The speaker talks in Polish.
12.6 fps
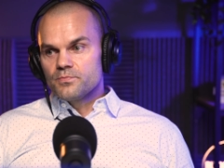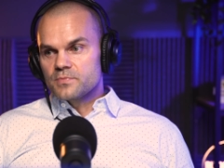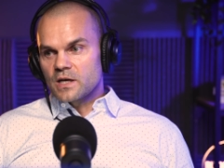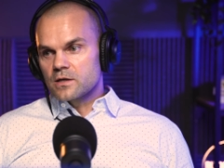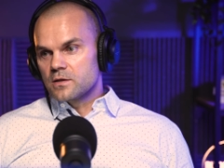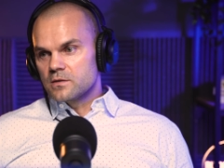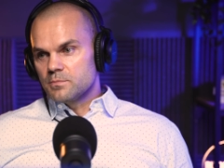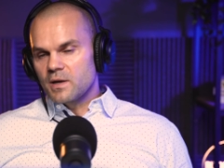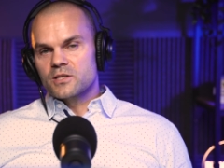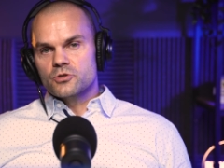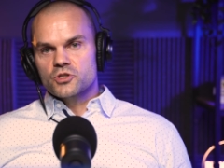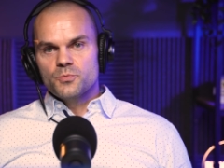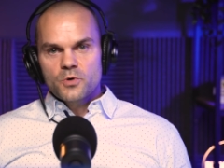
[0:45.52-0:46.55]
tak
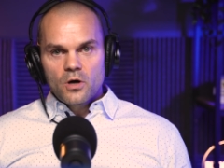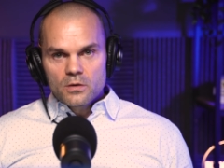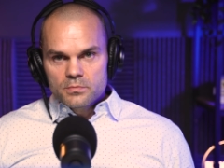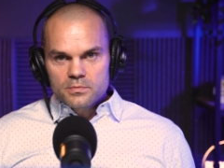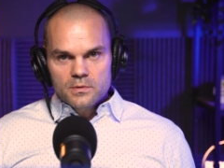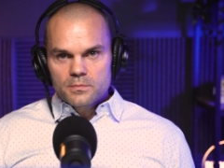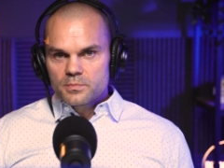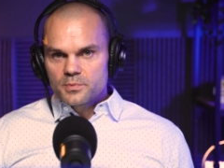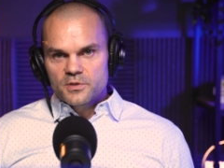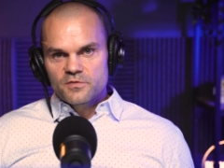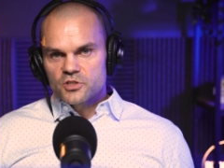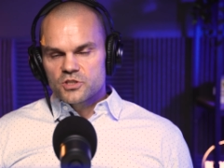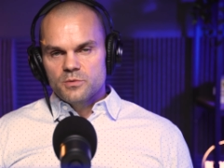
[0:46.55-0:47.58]
bardzo szybko,
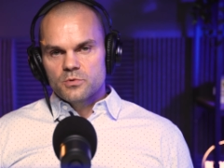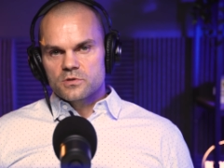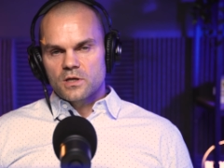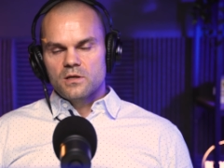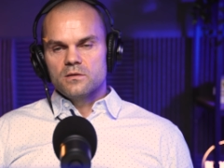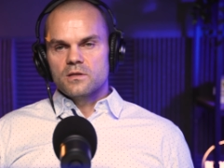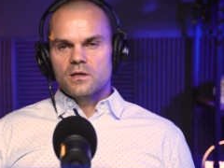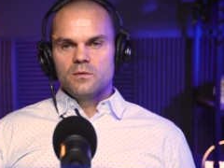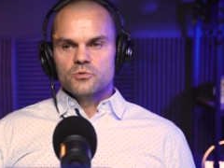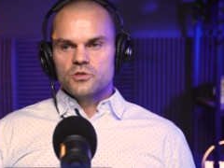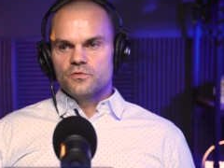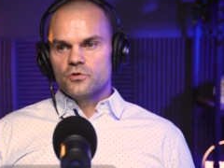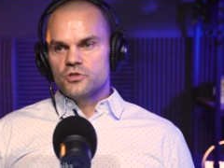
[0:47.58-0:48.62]
ponieważ nie było takiej, takiej
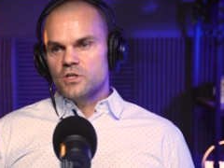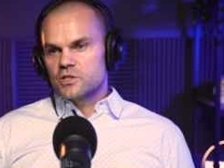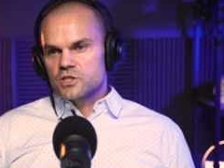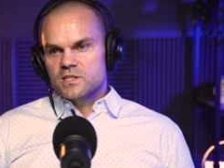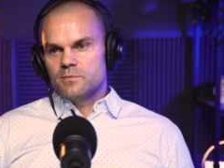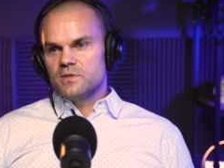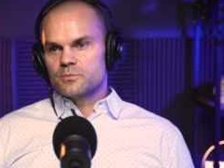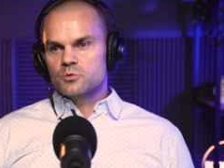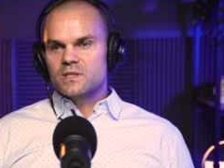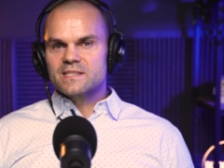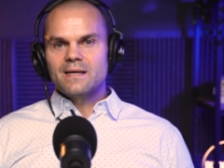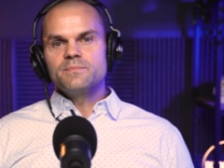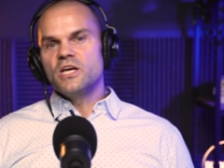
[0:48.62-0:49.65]
możliwości, ale czasami na
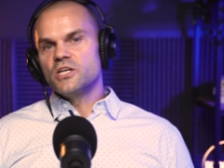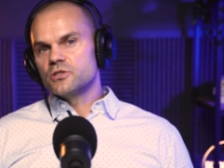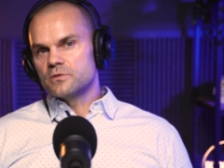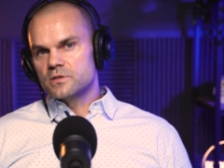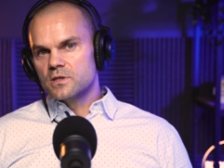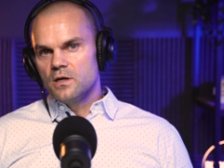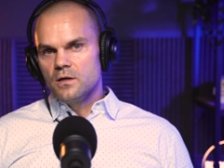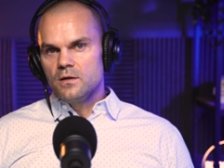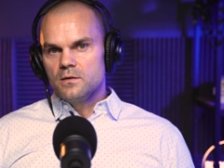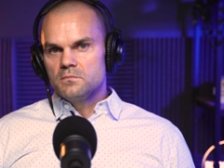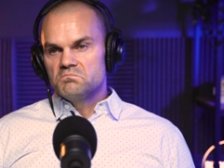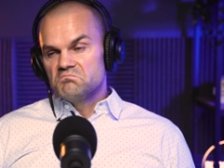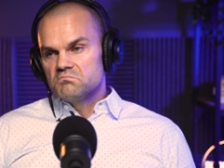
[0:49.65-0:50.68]
przykład za miesiąc
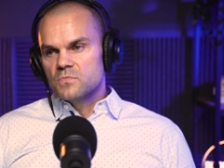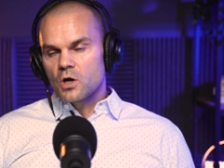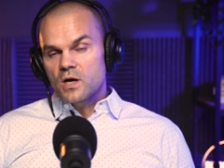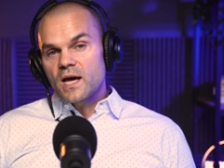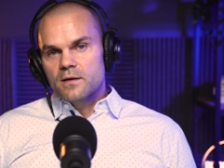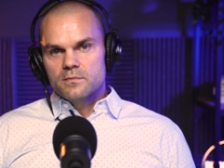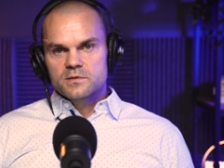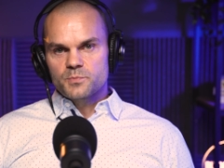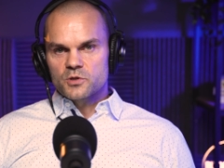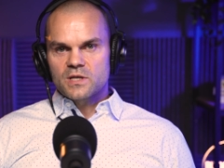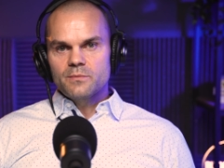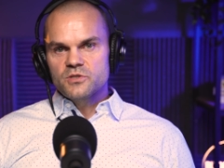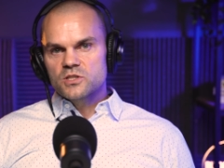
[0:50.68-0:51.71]
ok,
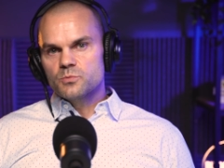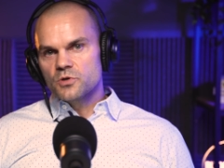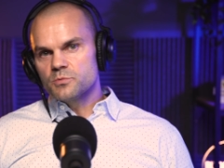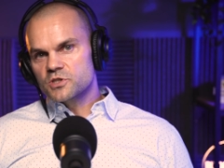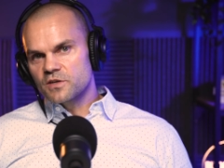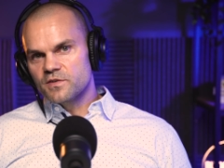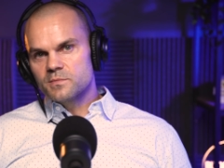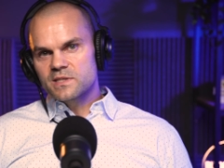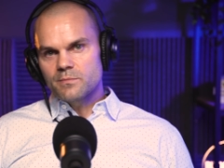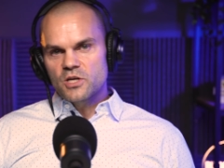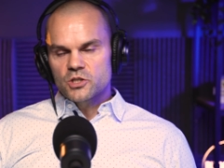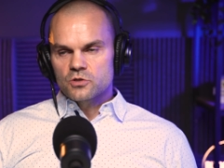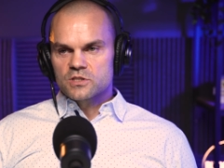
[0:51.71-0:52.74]
spotkam się z moim szefem za
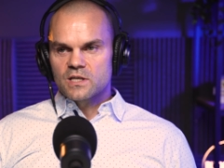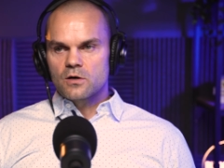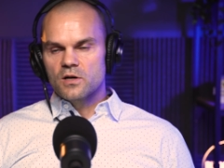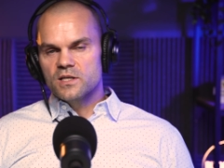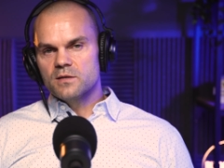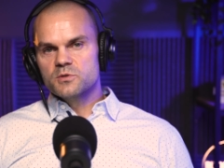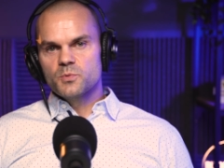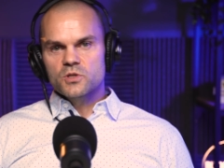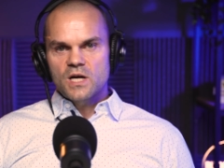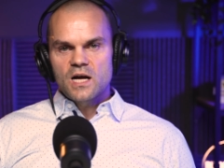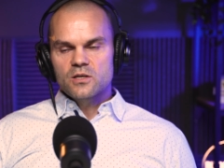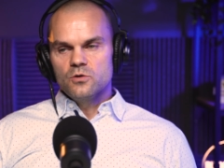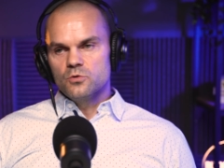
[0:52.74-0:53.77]
miesiąc na kolejnym
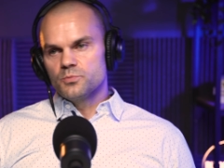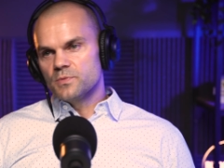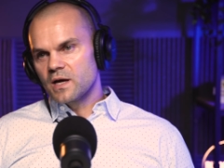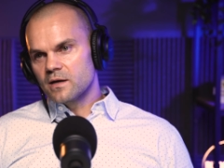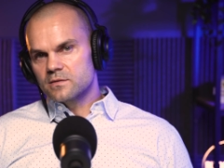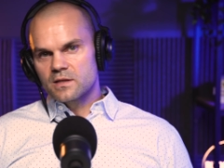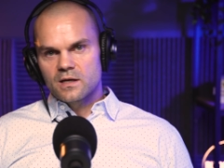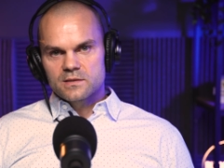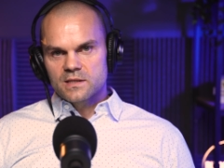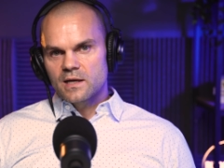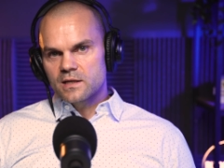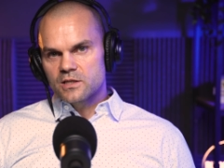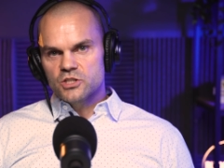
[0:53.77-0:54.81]
spotkaniu lub na, na,
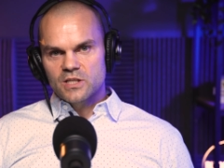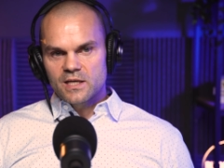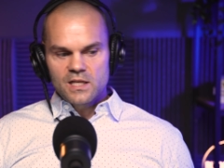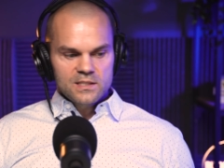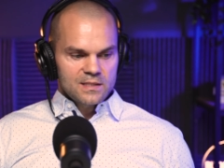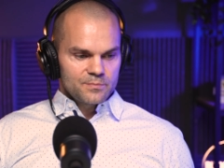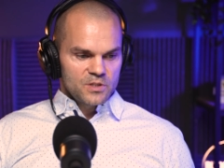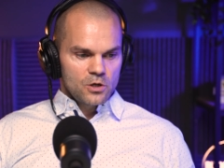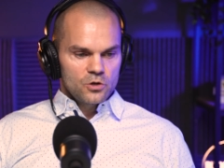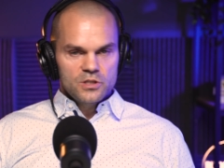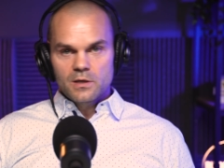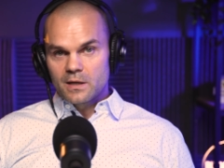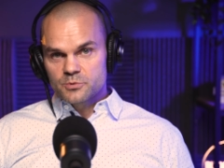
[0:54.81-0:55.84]
za, jakiś, za ileś tam
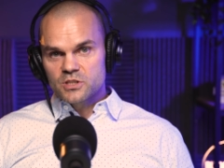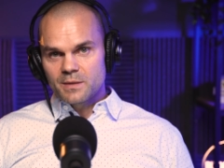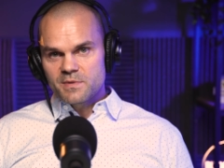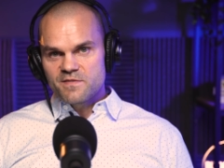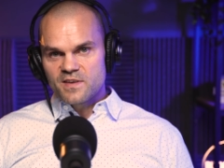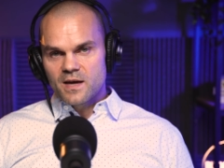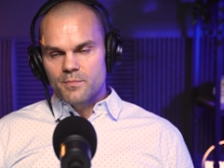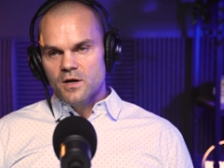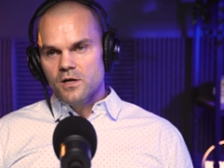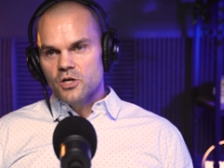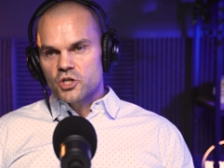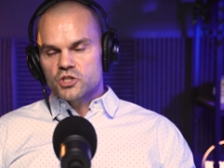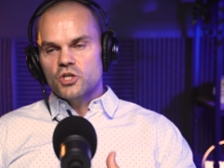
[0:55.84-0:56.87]
tygodni, ale przynajmniej wiem,
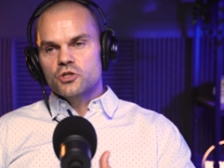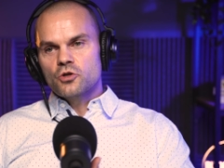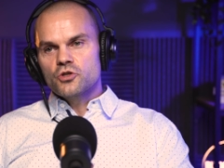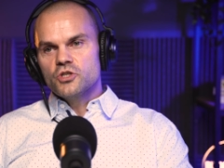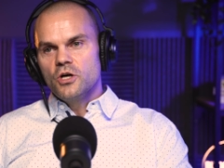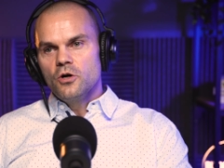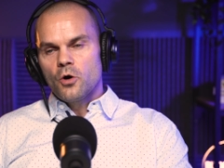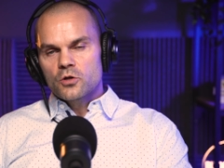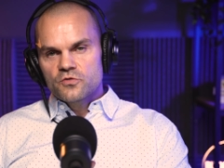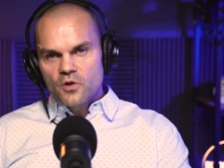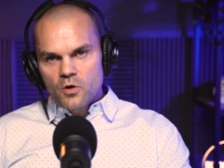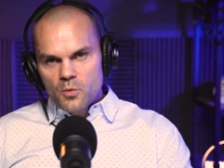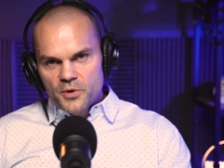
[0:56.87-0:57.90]
jeżeli ktoś
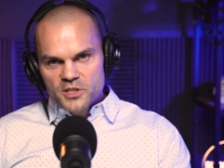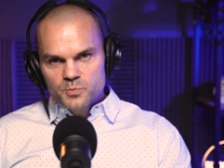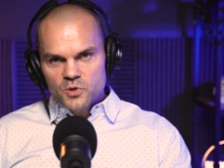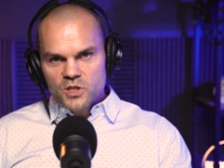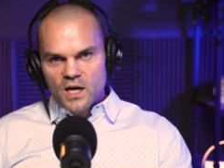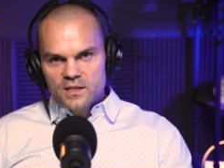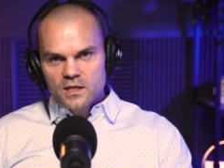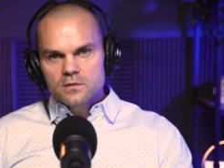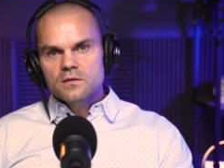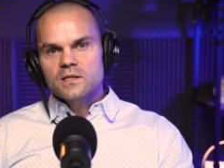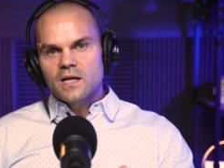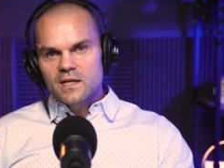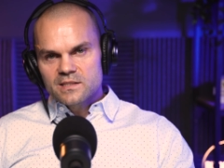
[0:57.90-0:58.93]
odwołał moje spotkanie,
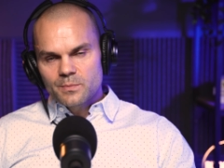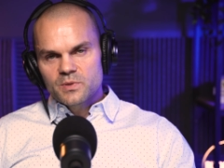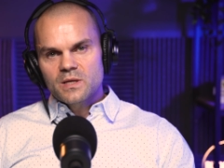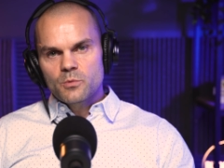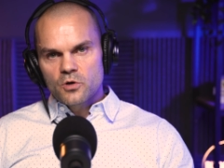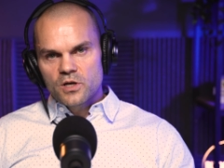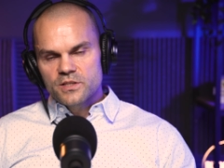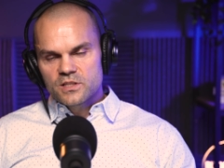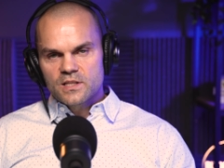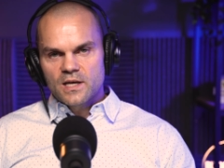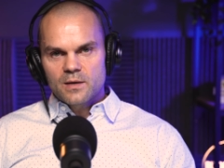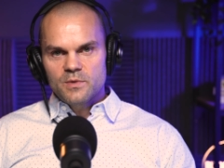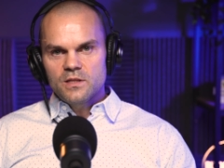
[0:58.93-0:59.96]
to ja dalej zapytam o kolejny
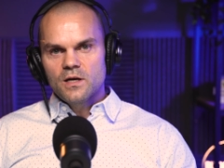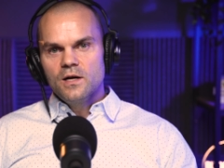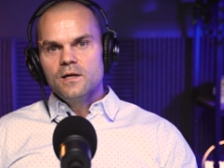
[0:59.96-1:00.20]
termin